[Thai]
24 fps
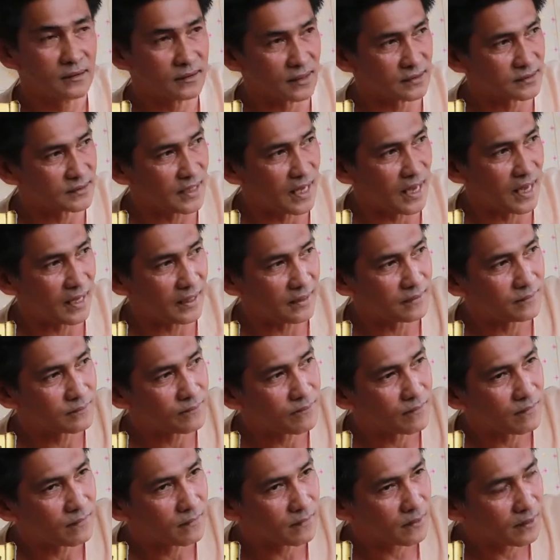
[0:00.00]
จะสาย
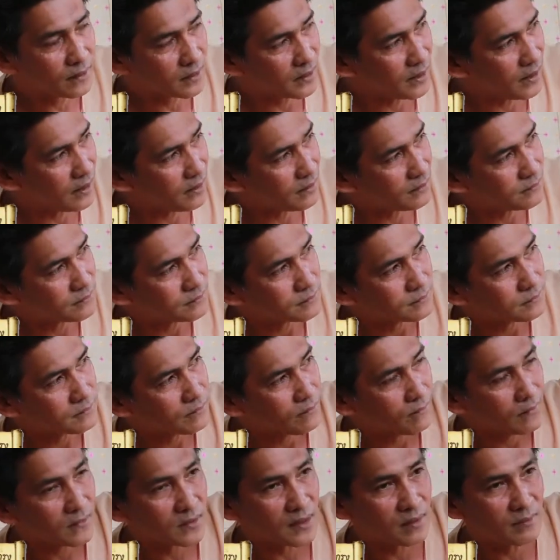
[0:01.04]
นะ
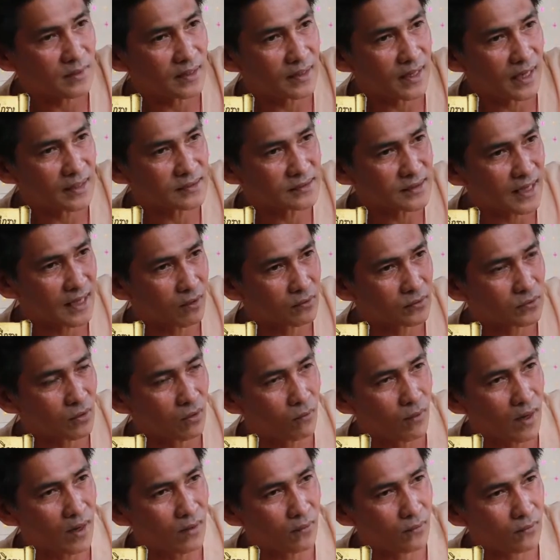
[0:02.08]
จะมีการสายของตั
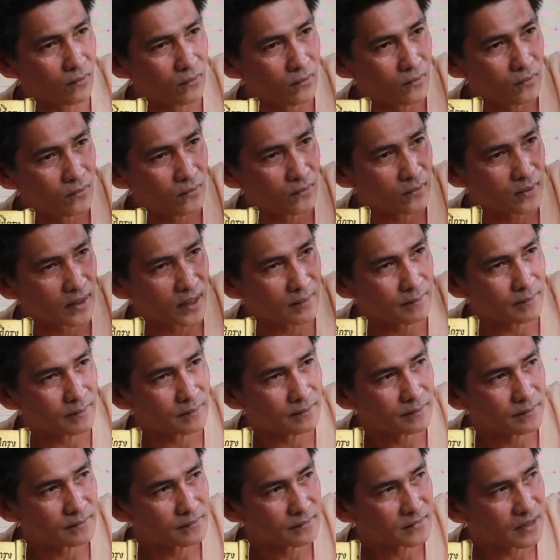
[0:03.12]
วว่าวนะครับ
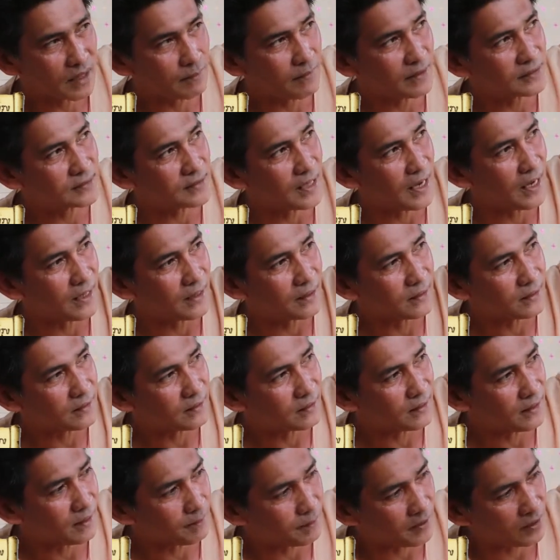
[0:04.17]
ทำให้สาย
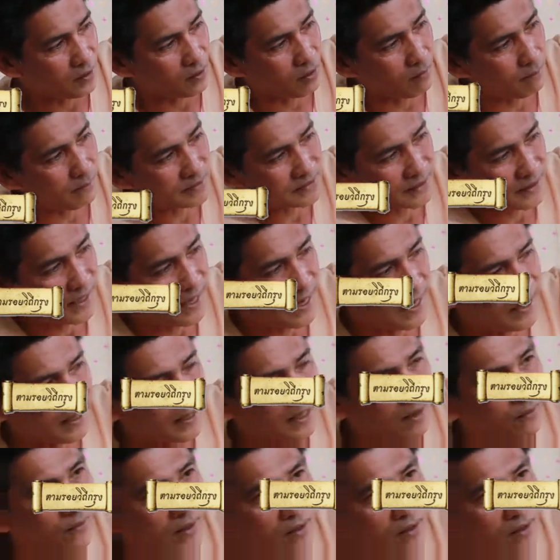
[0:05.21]
นะ เพื่อลมมันจะคายเข้า